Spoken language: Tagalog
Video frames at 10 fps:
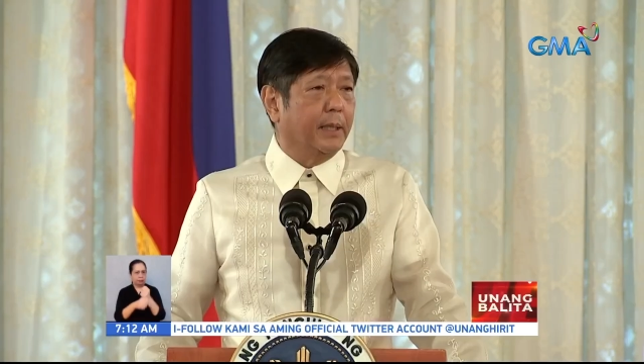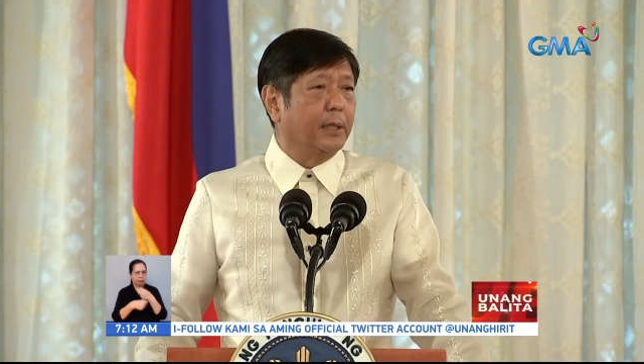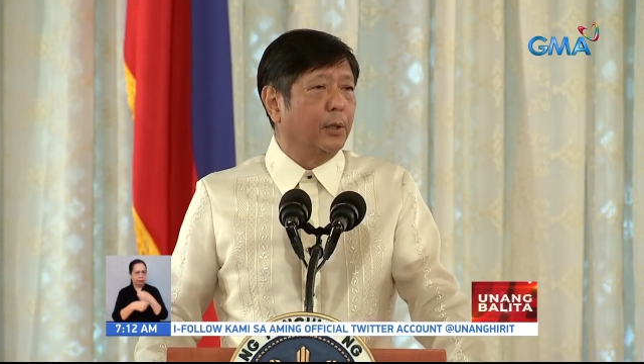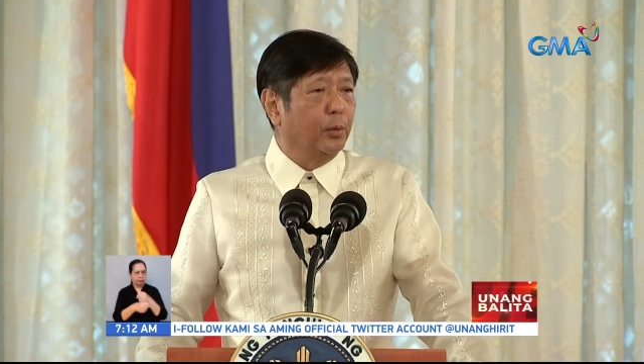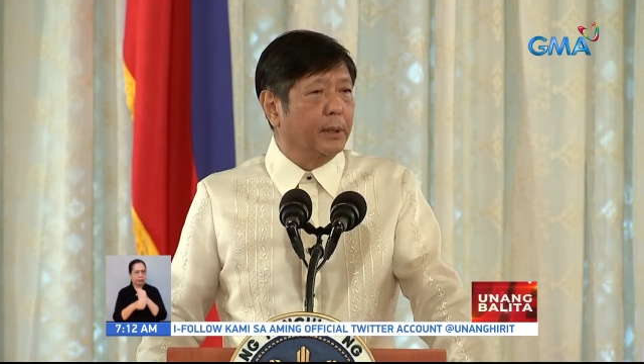
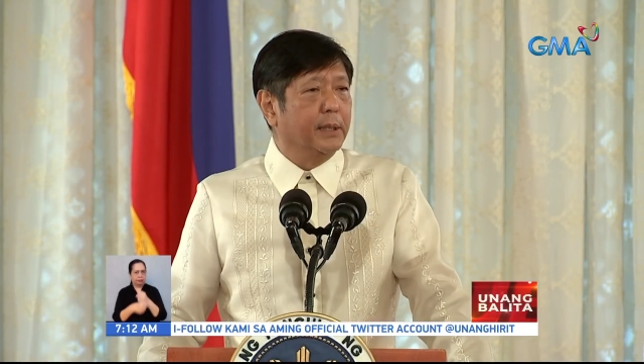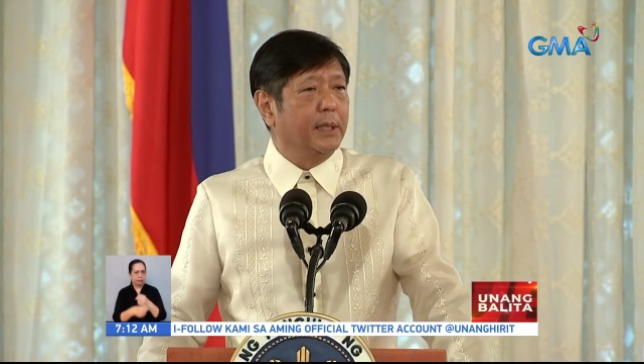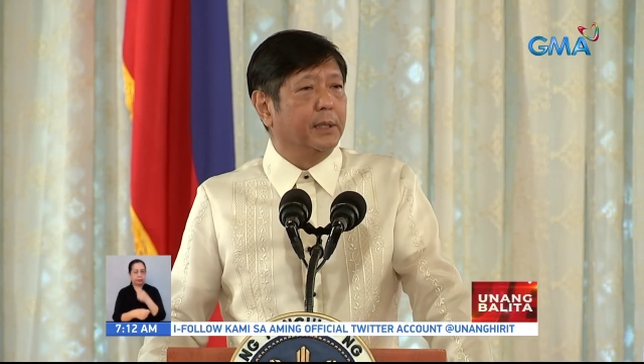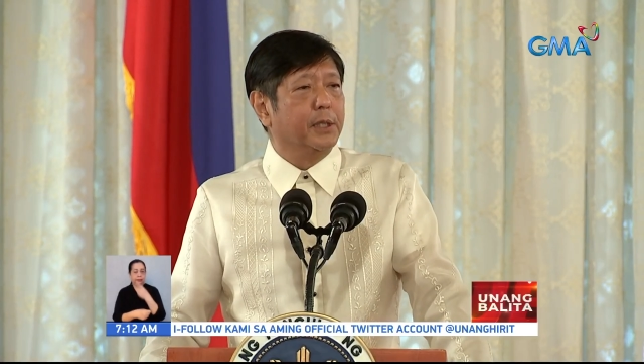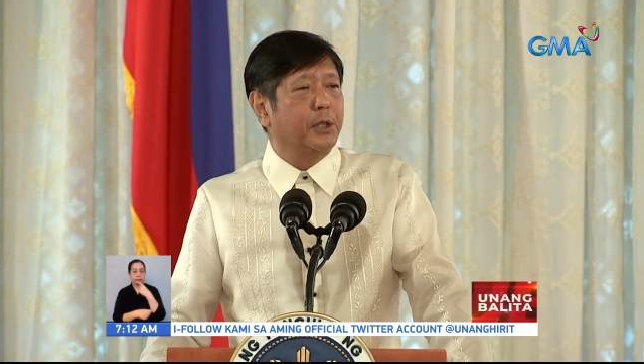Included
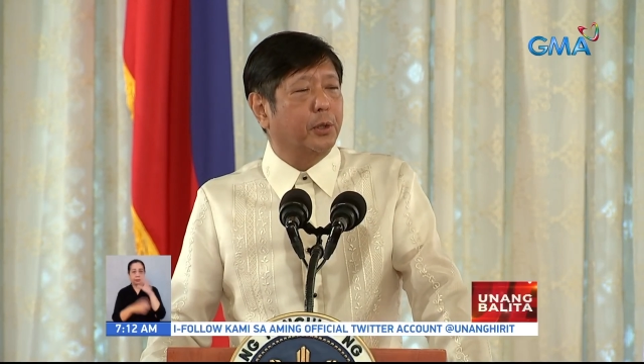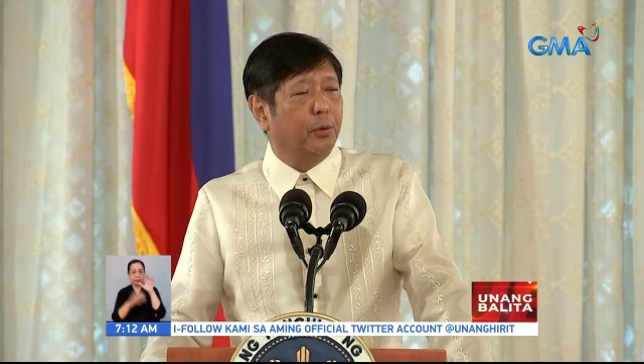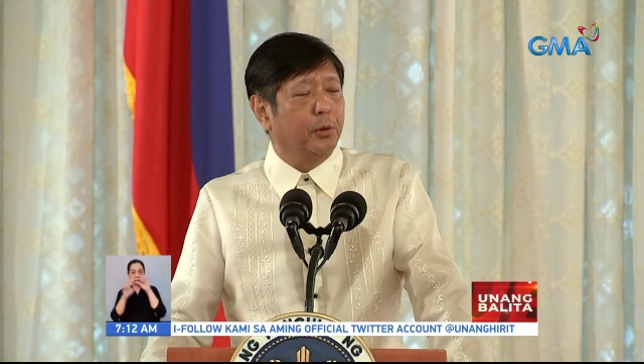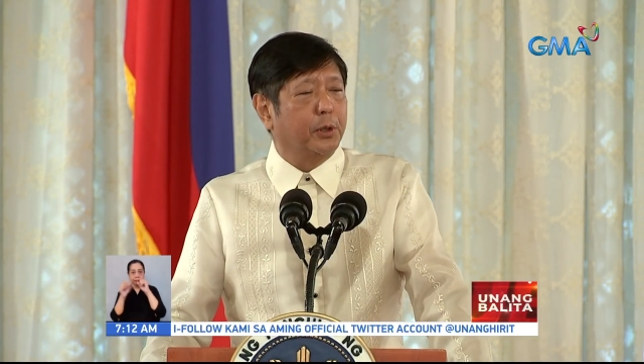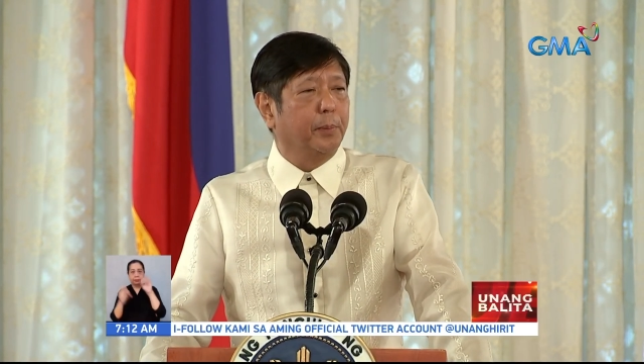in this
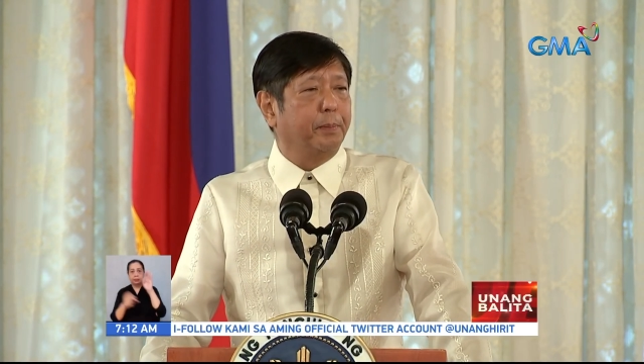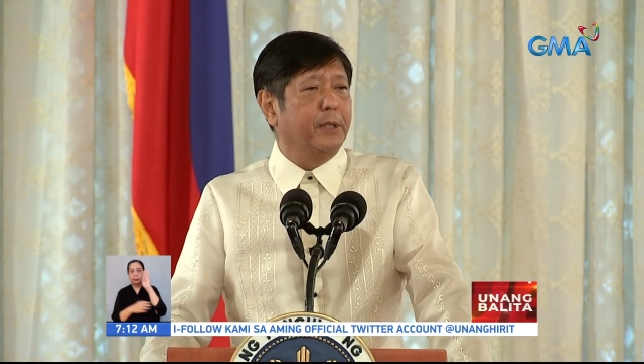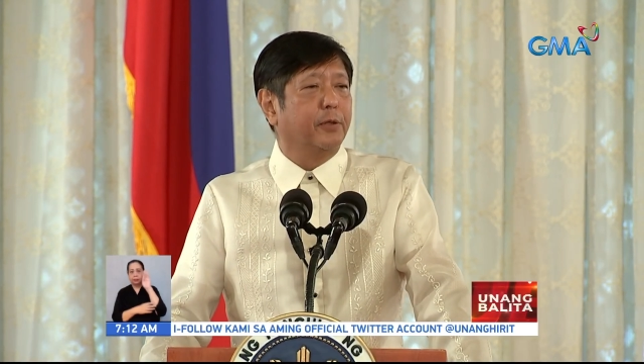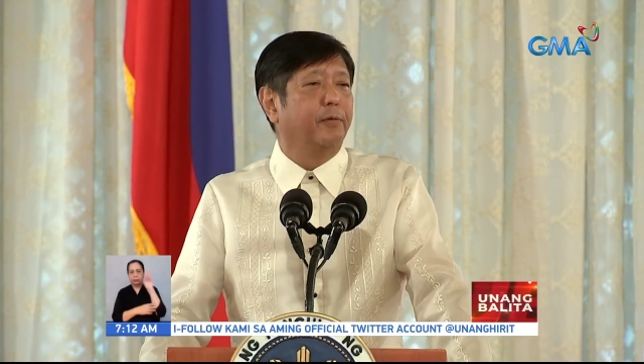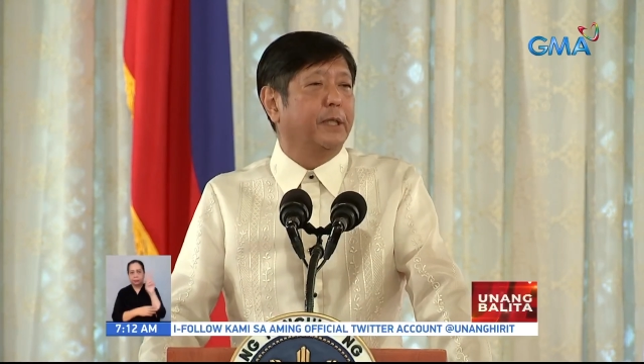crucial
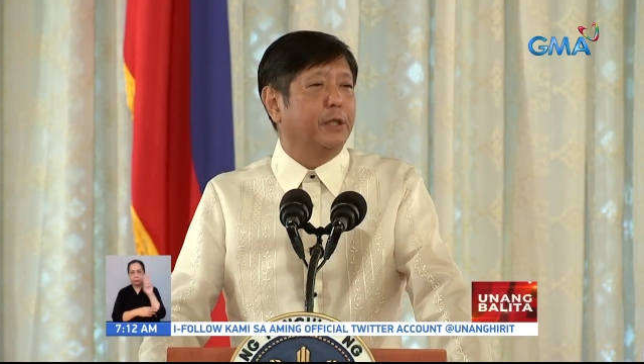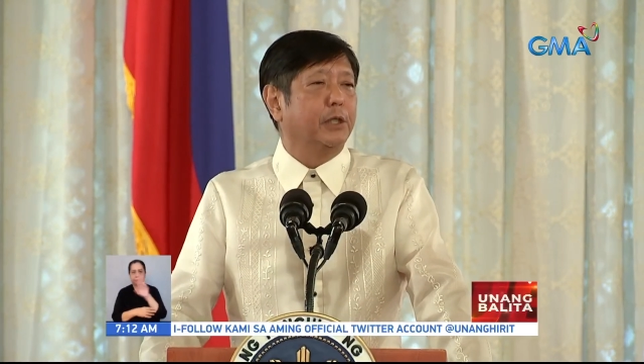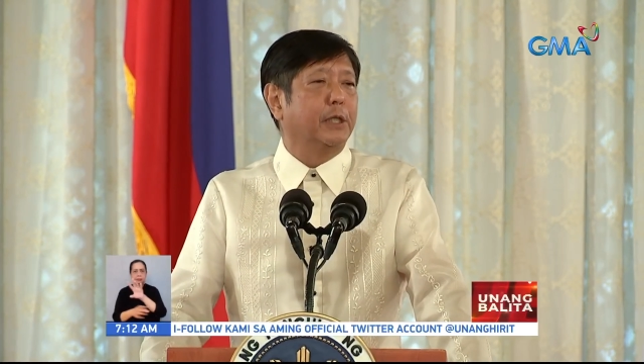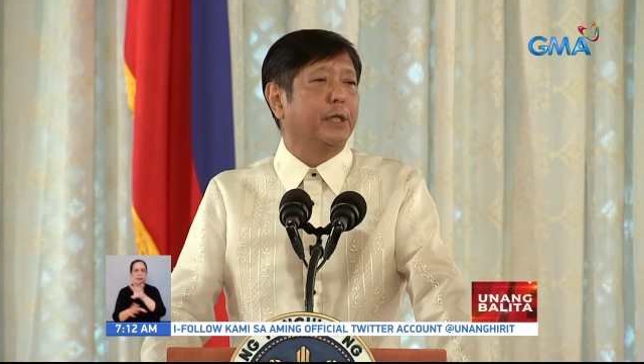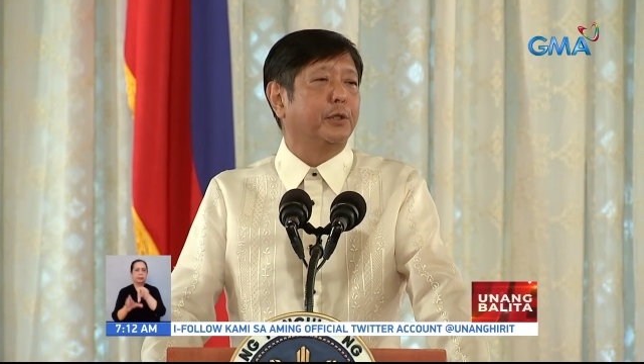piece of
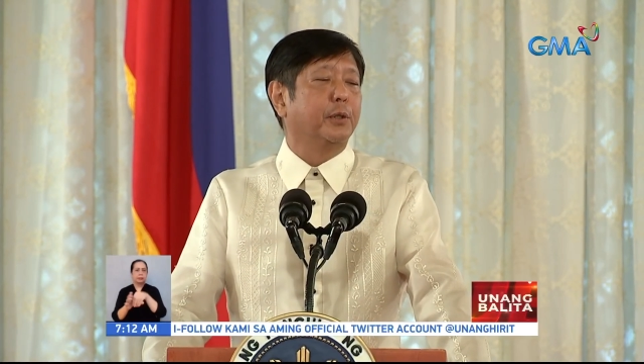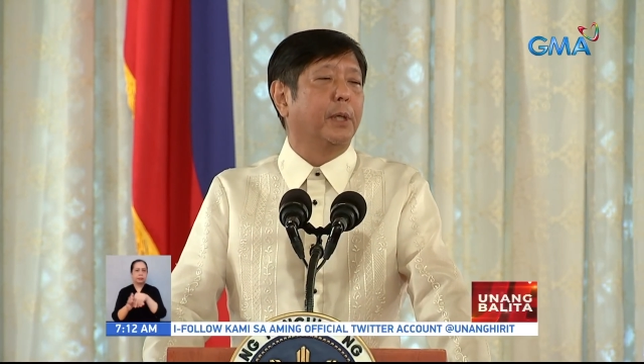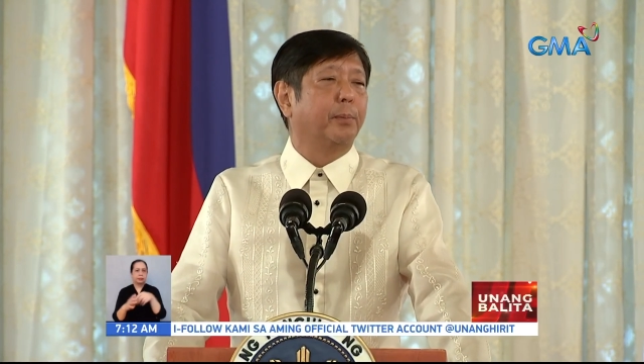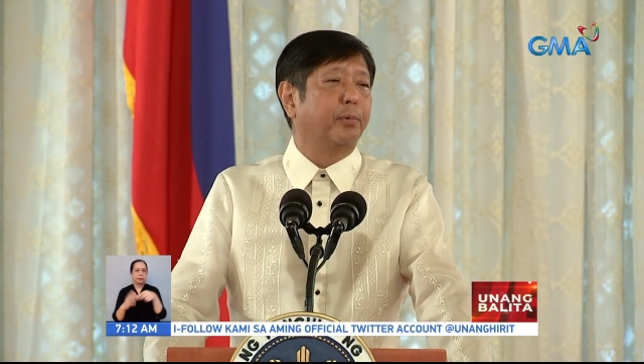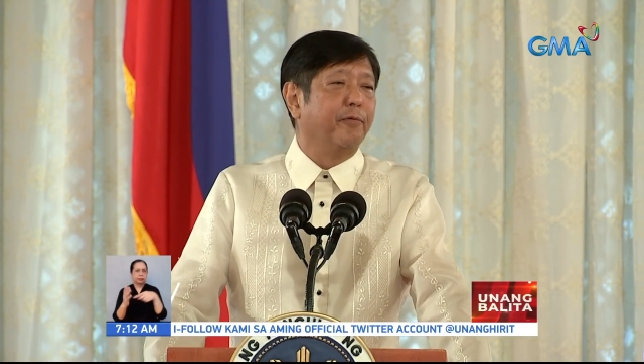
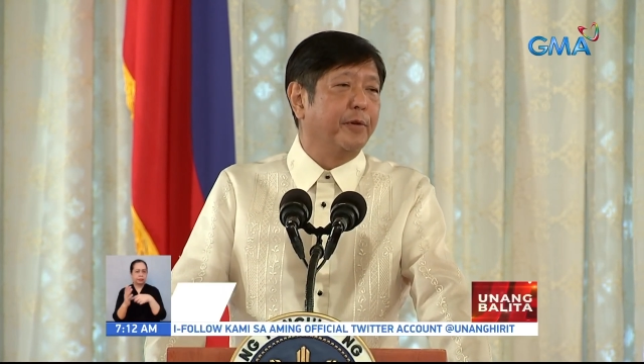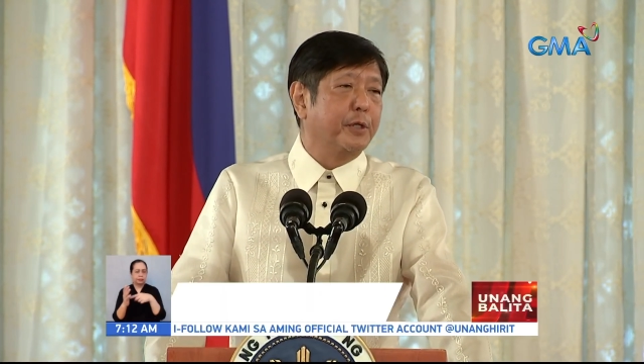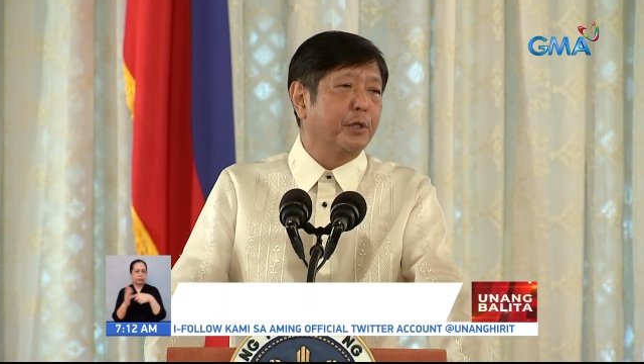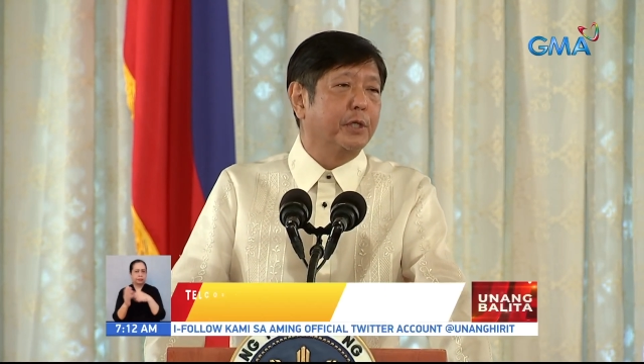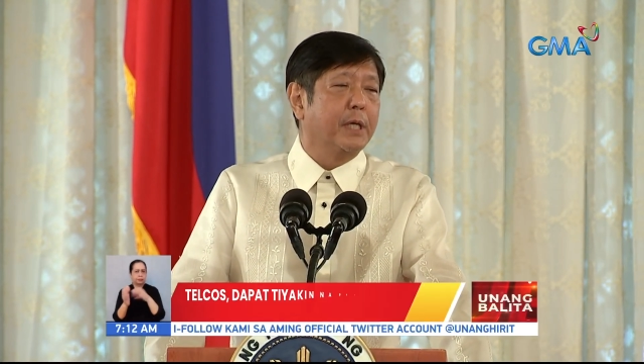legislation are
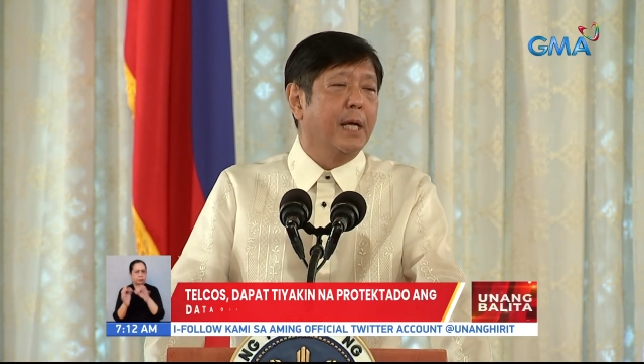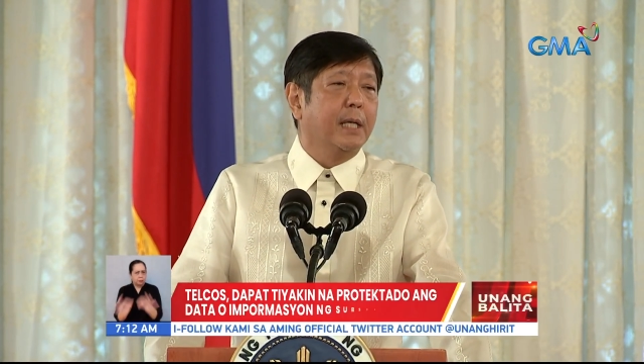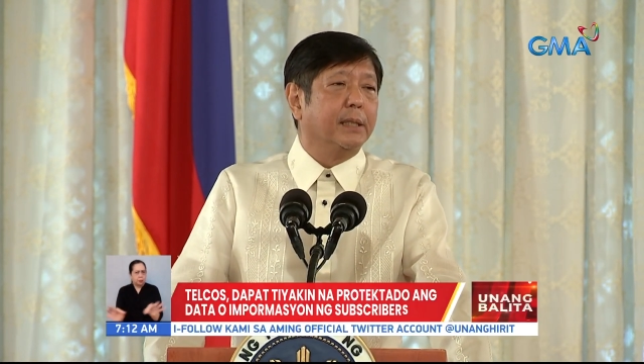provisions